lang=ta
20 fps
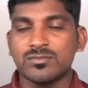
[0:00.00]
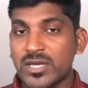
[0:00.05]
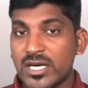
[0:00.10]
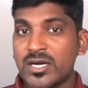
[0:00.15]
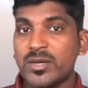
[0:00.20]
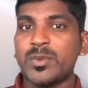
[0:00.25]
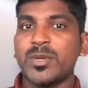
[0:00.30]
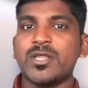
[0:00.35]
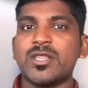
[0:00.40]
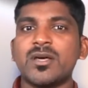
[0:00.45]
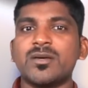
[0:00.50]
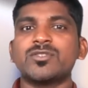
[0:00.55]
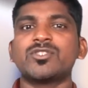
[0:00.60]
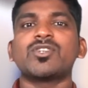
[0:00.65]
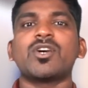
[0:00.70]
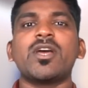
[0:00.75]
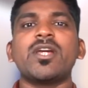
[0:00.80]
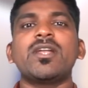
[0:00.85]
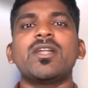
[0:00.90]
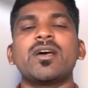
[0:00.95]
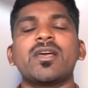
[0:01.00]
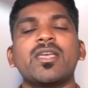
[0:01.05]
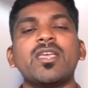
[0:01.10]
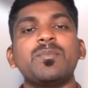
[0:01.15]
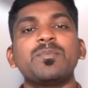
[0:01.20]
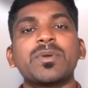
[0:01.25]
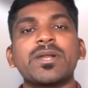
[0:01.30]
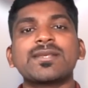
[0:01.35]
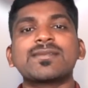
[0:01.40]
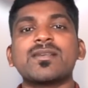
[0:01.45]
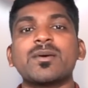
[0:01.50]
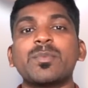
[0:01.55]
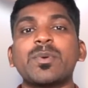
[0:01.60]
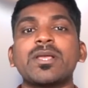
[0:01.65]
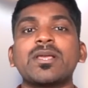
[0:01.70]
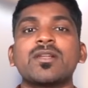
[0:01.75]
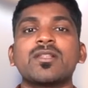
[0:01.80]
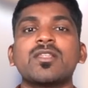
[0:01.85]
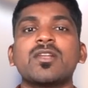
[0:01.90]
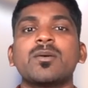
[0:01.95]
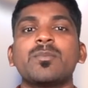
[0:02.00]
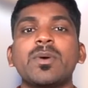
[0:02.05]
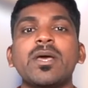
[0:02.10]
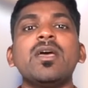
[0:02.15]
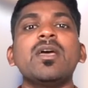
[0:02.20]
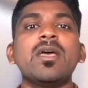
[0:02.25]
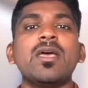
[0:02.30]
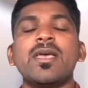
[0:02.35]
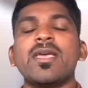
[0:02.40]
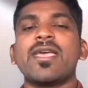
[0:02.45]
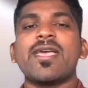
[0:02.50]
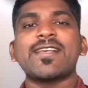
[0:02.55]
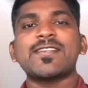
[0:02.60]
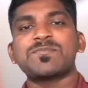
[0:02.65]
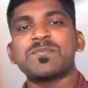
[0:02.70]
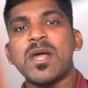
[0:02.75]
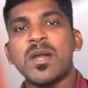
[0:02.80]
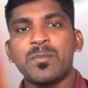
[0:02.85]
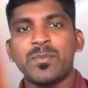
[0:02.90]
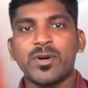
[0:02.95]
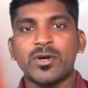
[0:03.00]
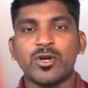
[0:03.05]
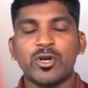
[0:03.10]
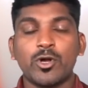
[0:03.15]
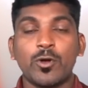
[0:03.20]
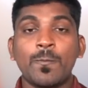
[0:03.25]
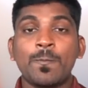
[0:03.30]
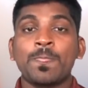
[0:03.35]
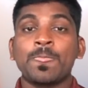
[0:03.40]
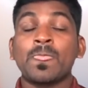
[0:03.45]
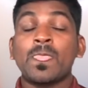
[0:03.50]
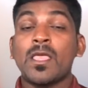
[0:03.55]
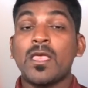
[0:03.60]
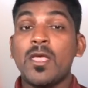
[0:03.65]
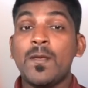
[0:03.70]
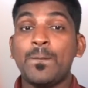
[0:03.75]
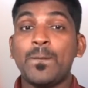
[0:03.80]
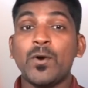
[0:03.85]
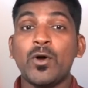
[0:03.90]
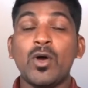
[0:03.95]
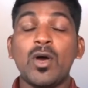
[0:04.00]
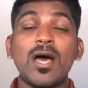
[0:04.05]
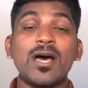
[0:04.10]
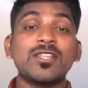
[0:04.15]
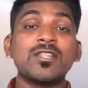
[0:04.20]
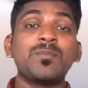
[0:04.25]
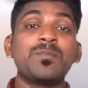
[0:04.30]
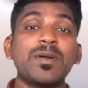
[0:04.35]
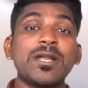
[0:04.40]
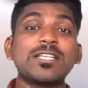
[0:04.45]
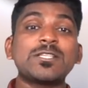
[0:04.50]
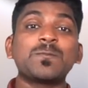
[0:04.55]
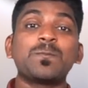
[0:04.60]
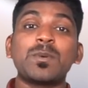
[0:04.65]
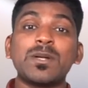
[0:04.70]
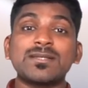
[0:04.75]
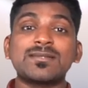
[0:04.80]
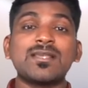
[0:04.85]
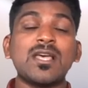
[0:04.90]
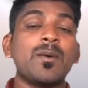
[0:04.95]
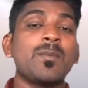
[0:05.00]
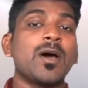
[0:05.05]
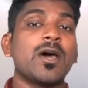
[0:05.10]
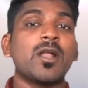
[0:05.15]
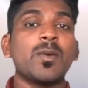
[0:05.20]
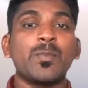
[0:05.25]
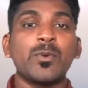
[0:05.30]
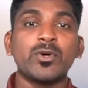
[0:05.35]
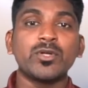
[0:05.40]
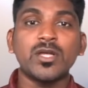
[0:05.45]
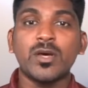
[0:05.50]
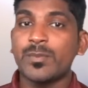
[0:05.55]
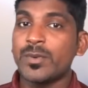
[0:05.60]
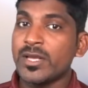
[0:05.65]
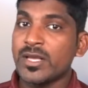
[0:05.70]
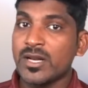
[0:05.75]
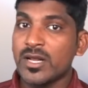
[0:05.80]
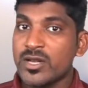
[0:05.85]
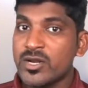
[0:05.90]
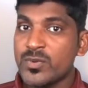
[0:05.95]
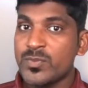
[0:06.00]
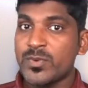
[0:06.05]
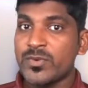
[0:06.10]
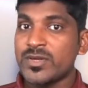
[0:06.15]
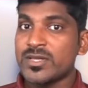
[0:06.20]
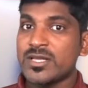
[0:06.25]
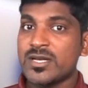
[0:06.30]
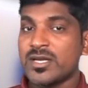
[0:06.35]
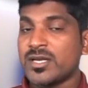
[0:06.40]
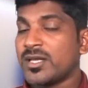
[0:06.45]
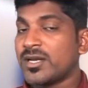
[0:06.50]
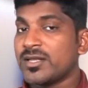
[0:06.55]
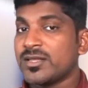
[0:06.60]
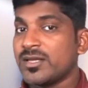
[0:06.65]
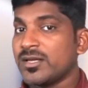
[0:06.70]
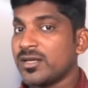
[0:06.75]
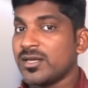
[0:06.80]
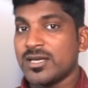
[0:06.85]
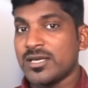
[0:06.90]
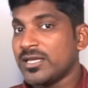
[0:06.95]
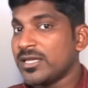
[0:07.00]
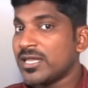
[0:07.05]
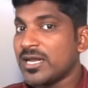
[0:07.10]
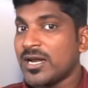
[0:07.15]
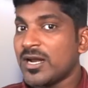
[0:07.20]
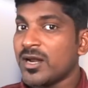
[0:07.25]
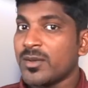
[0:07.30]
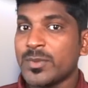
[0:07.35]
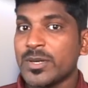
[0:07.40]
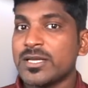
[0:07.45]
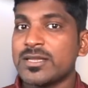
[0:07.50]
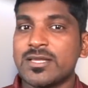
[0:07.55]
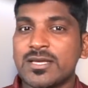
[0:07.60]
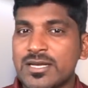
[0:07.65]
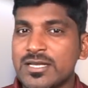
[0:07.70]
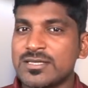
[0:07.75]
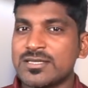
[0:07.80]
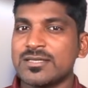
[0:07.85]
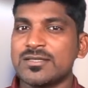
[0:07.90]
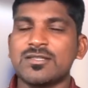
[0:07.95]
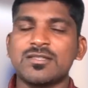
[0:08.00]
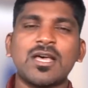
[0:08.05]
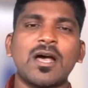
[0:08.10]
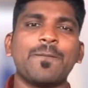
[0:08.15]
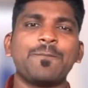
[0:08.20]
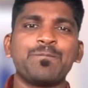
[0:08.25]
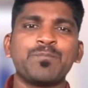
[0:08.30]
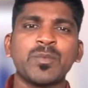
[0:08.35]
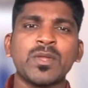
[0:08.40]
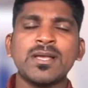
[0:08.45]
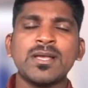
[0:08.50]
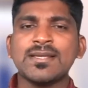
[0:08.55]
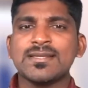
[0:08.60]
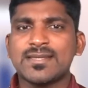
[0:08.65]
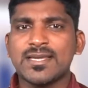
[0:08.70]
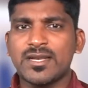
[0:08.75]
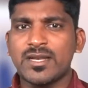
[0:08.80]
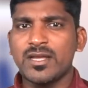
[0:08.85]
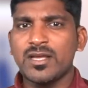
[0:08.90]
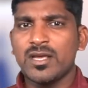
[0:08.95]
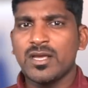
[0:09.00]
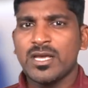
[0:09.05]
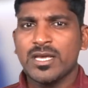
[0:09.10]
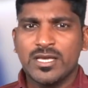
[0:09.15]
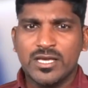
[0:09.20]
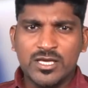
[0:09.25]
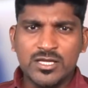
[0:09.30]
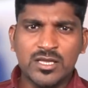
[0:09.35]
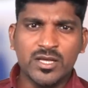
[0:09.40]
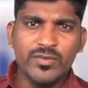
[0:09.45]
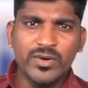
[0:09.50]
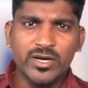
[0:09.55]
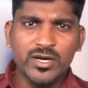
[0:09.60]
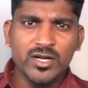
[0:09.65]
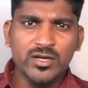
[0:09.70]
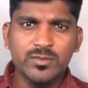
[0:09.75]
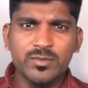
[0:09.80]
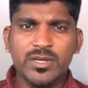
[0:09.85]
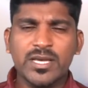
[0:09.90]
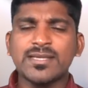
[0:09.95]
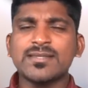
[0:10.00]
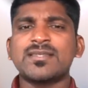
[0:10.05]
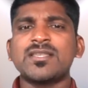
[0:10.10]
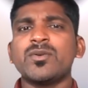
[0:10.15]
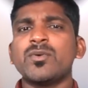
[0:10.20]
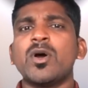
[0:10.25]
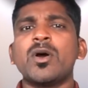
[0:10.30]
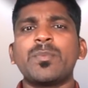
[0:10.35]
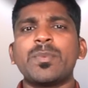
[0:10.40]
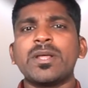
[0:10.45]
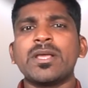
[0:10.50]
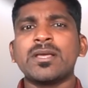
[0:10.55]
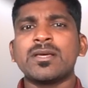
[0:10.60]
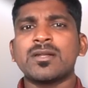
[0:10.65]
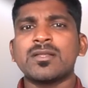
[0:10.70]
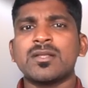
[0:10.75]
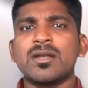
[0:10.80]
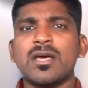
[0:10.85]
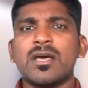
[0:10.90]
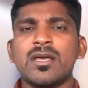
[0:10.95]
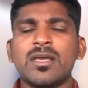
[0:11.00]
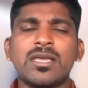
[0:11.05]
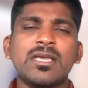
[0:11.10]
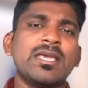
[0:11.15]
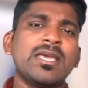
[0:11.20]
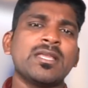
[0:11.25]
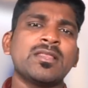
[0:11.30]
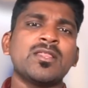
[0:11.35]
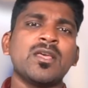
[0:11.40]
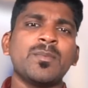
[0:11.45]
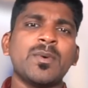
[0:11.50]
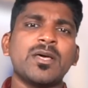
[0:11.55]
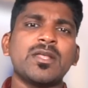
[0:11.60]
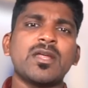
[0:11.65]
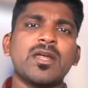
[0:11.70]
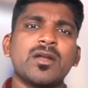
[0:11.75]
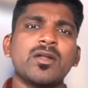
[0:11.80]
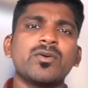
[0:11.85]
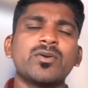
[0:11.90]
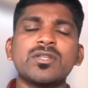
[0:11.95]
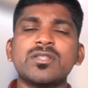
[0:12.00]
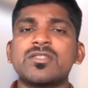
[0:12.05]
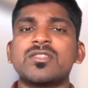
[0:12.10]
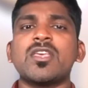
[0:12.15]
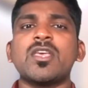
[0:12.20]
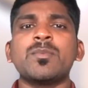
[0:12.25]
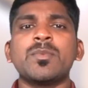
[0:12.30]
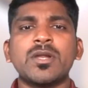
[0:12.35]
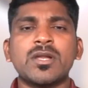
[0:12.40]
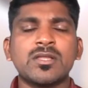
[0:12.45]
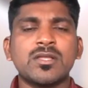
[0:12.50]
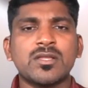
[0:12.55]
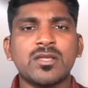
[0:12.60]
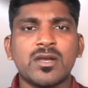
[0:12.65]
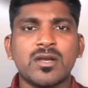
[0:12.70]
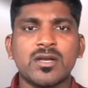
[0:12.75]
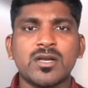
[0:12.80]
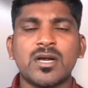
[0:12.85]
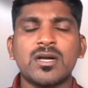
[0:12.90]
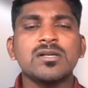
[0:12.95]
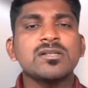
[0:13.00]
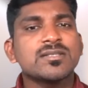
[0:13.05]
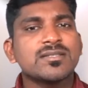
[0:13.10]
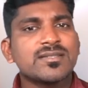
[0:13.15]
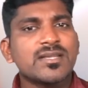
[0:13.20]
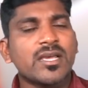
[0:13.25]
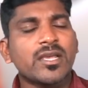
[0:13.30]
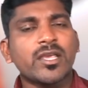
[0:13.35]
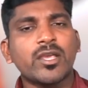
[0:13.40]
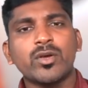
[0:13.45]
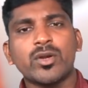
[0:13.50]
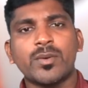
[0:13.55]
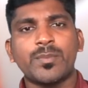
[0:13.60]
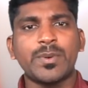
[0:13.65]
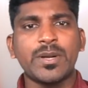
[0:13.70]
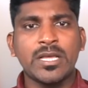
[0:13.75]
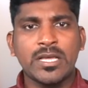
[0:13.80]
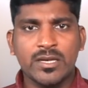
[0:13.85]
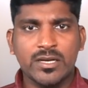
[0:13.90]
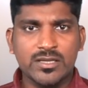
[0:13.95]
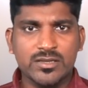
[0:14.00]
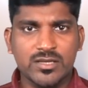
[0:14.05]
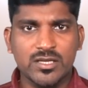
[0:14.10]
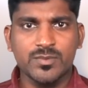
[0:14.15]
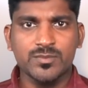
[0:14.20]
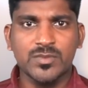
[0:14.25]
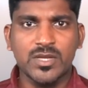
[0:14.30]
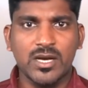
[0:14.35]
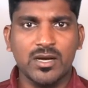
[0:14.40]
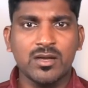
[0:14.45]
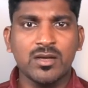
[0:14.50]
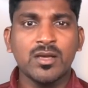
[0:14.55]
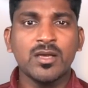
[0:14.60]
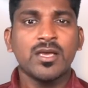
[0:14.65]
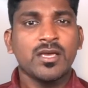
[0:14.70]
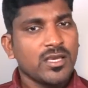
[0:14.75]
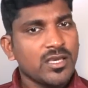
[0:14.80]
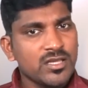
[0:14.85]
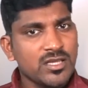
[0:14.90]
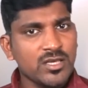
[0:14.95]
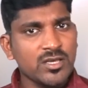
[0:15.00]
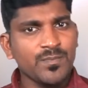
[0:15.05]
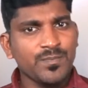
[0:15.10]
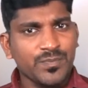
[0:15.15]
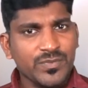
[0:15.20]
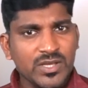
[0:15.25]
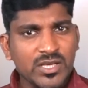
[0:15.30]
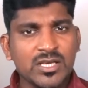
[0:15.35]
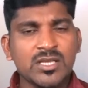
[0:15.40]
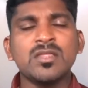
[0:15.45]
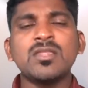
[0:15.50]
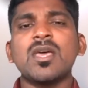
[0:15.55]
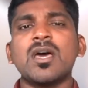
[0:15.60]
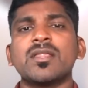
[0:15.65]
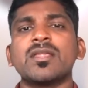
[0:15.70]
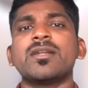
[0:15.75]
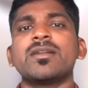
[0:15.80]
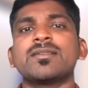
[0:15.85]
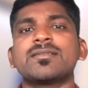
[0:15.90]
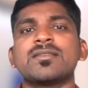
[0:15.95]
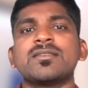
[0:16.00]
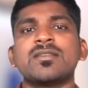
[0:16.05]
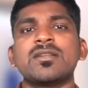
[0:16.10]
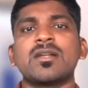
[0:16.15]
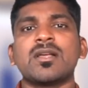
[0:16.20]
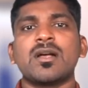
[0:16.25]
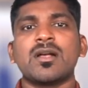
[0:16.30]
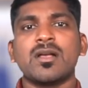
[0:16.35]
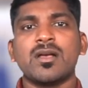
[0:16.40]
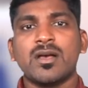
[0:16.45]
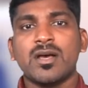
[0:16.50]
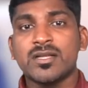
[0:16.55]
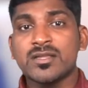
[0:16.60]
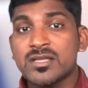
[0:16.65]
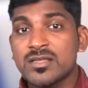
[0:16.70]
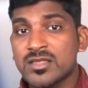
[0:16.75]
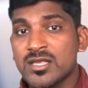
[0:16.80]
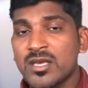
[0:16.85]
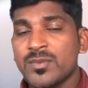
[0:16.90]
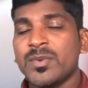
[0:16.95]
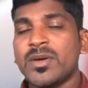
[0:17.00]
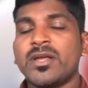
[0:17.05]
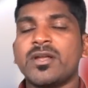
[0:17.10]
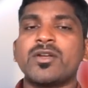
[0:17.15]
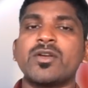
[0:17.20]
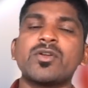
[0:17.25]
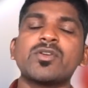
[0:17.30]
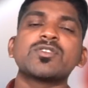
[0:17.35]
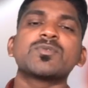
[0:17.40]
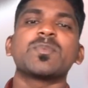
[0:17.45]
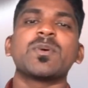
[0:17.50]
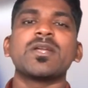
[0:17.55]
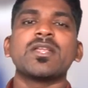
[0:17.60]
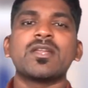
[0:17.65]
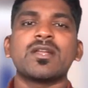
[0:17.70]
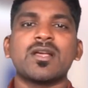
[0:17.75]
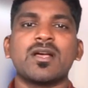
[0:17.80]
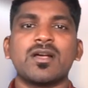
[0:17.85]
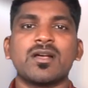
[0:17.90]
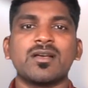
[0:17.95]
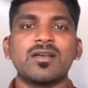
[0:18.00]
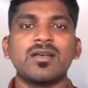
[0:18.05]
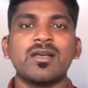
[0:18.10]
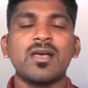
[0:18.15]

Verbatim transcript: மறுபடி தான் ஜாயின் ஆகி பிரிக்ஸ் அப்படிங்கிறத நம்ம எக்ஸ்பேண்ட் பண்ணணும் இப்போ அது பிரிக்ஸ் ப்ளஸ்ஸாக மாறப்போகுது அப்படிங்கிற அறிவிப்பு வந்திருக்கிறது இதெல்லாம் நமக்கு தெரிஞ்சது தான் சரி இந்த வருடம் எஸ்இஓ அப்படிங்கிறதுல எந்த மாதிரியான ஒரு தீம் இருந்தது என்றால் செக்யூர் அப்படிங்கிற தீம் தான் இதையும் இந்தியா தான் என்ன செஞ்சிருக்காங்க அந்த தீமை இன்ட்ரடியூஸ் பண்ணியிருக்காங்க